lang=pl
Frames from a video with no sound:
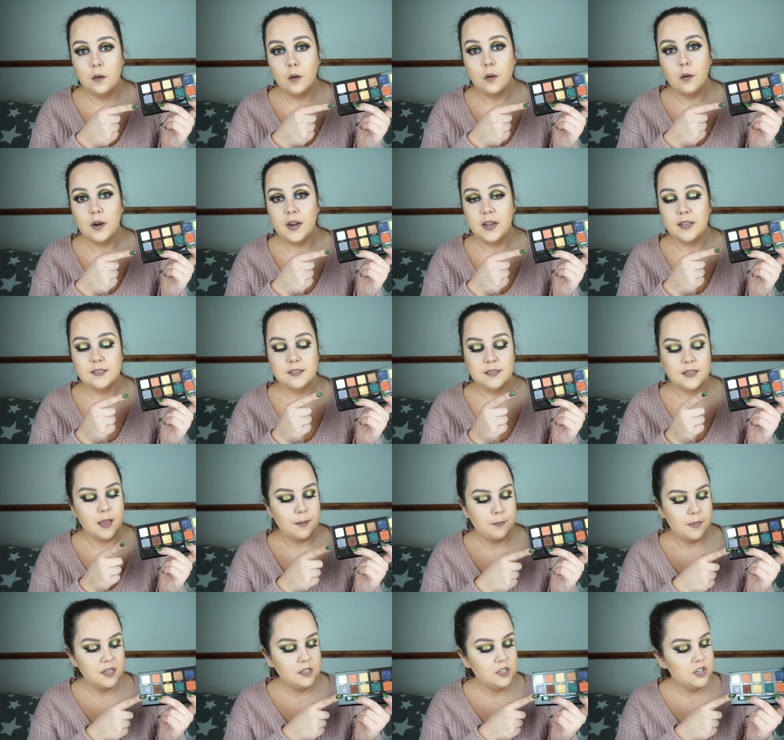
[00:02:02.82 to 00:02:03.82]
oraz
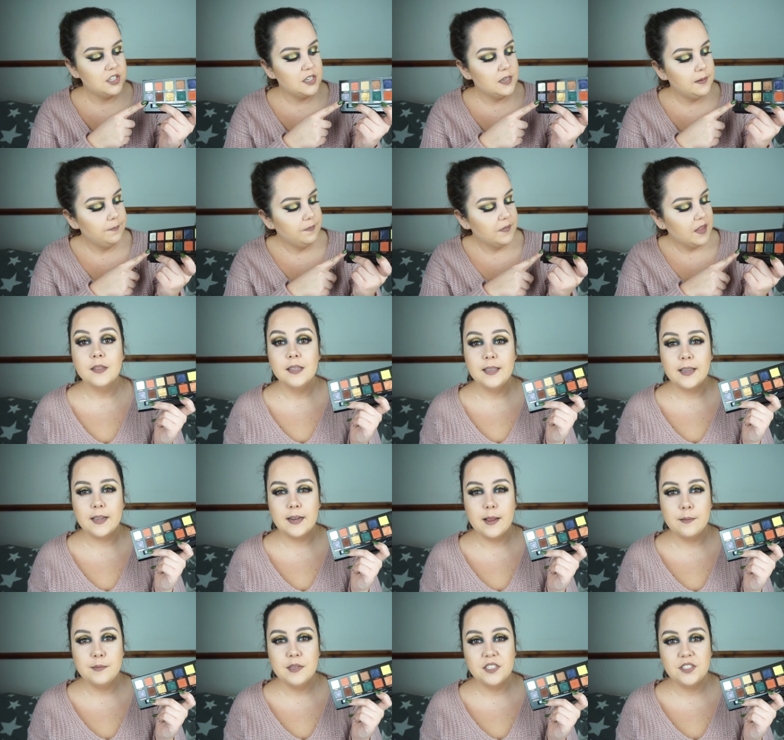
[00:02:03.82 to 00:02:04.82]
Dimension. Jak
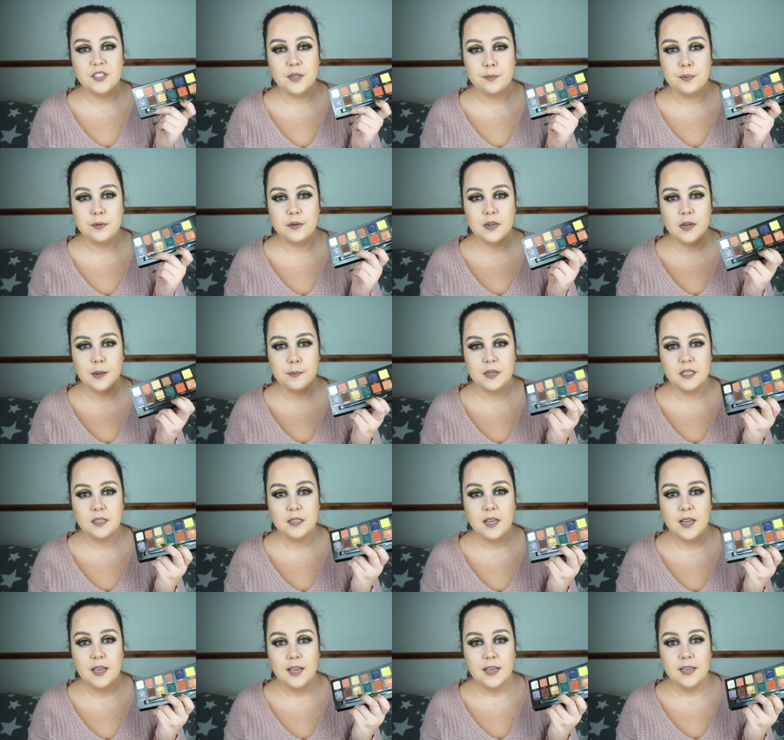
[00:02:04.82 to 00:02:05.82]
dla mnie jeszcze Pyramid
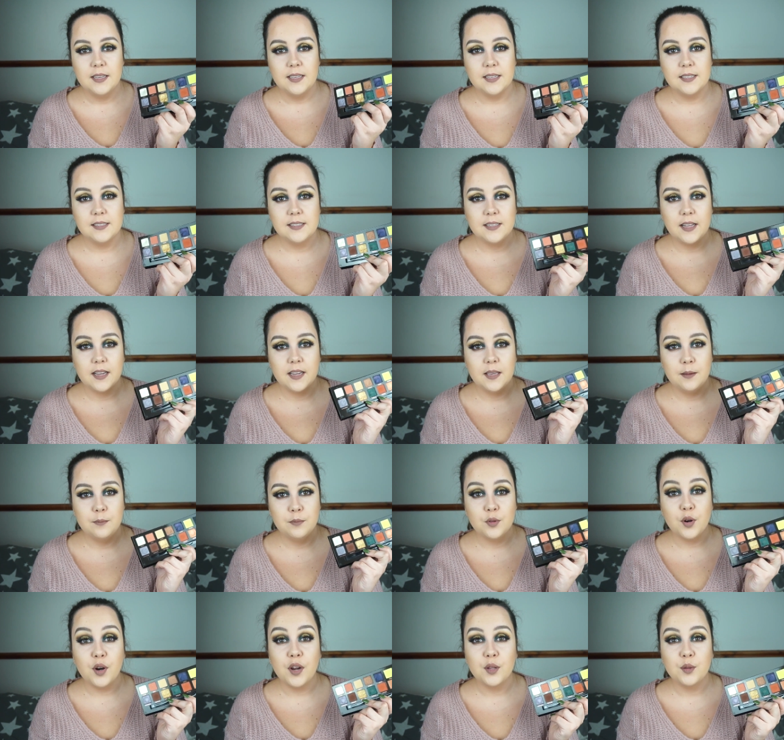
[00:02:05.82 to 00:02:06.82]
jest
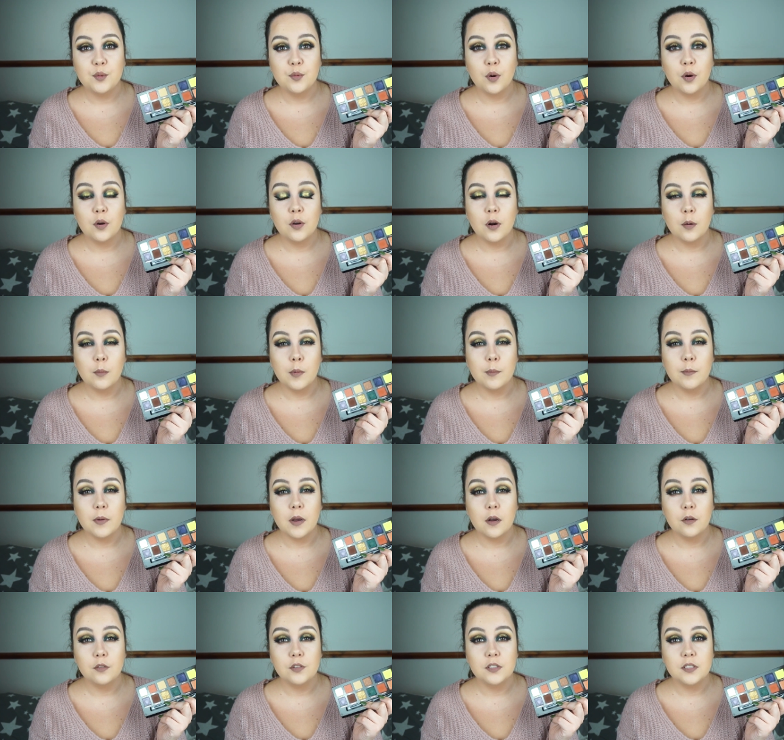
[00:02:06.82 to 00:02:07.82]
takim trochę duochromem,
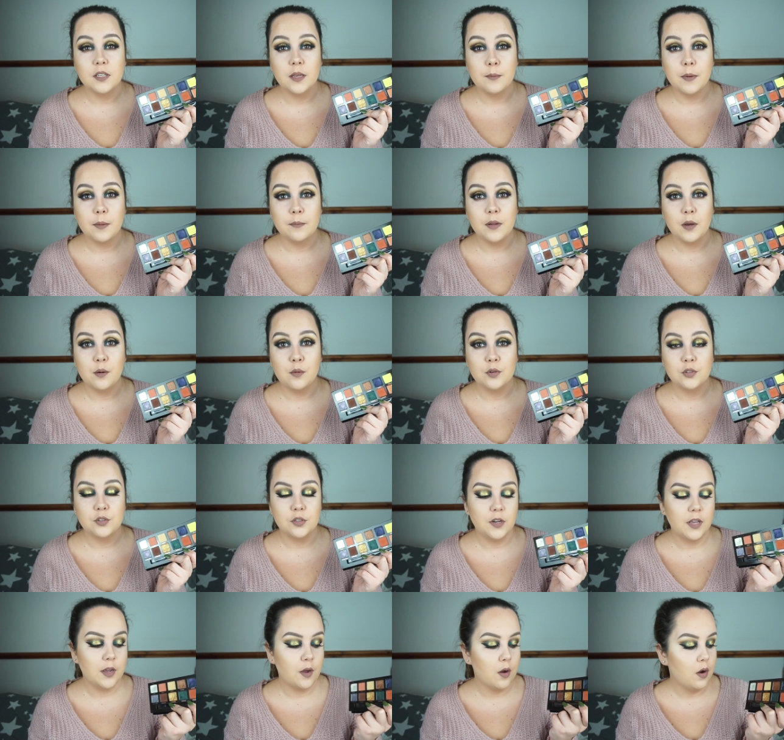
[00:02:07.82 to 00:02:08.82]
ja go dzisiaj mam
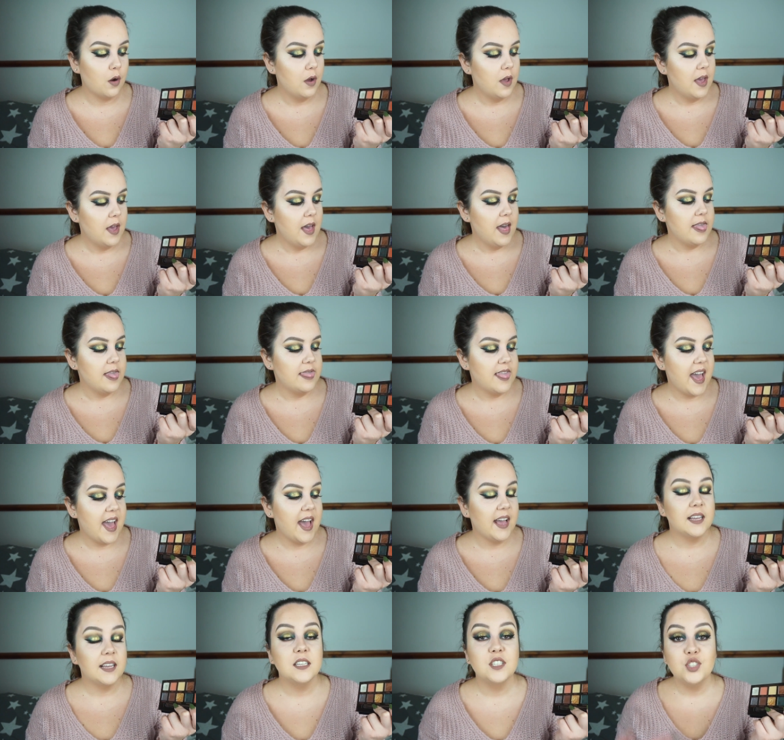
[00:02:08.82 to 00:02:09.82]
nałożonego
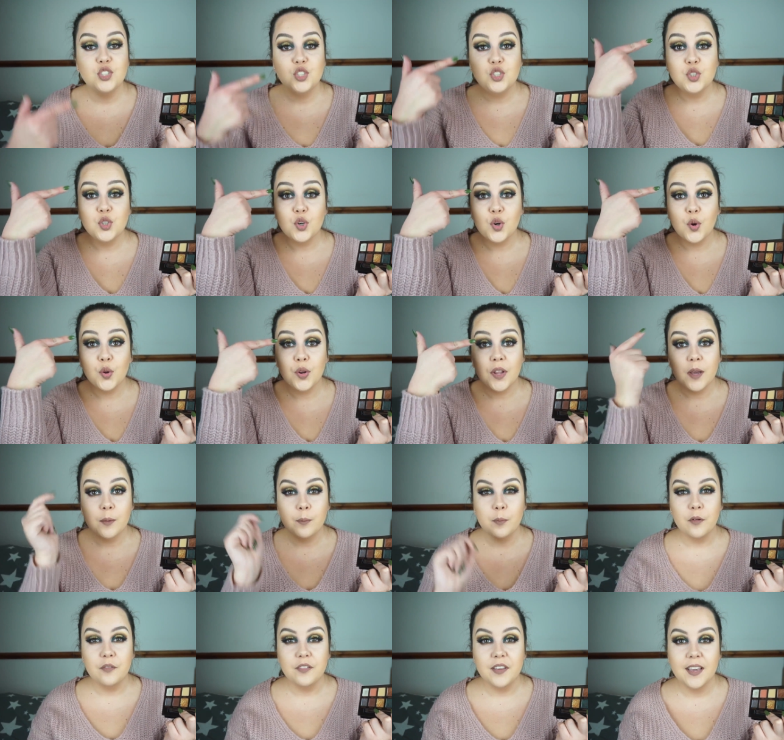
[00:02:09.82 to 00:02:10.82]
na środek
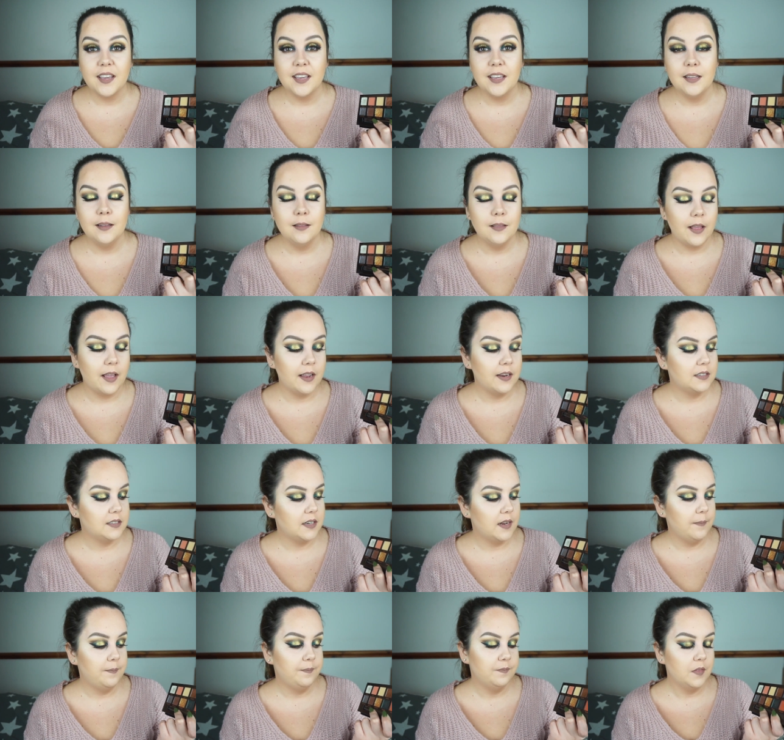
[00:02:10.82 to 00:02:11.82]
powieki,
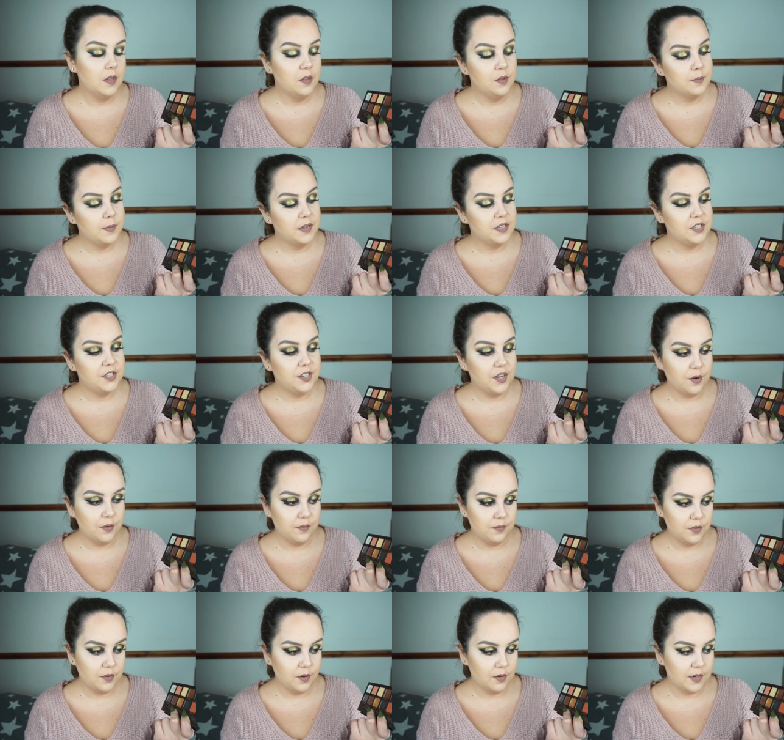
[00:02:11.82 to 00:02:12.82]
także no, zobaczycie jak
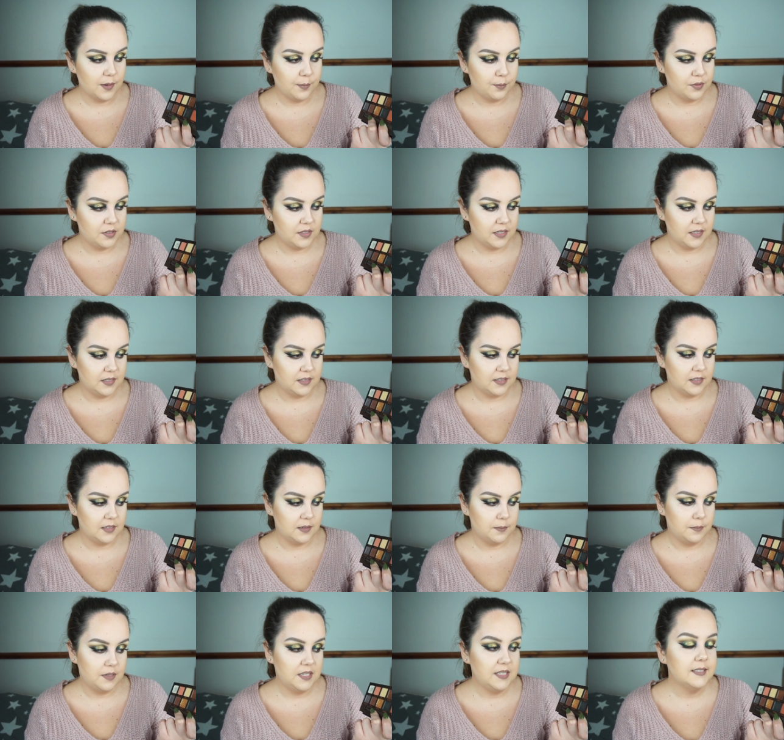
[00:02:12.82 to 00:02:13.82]
on wygląda później
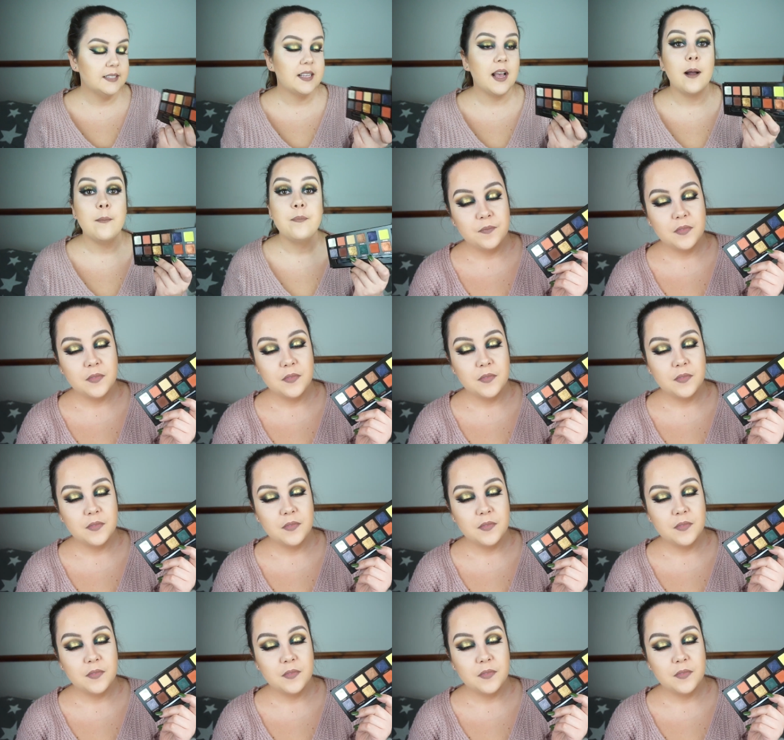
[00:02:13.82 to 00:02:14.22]
z bliska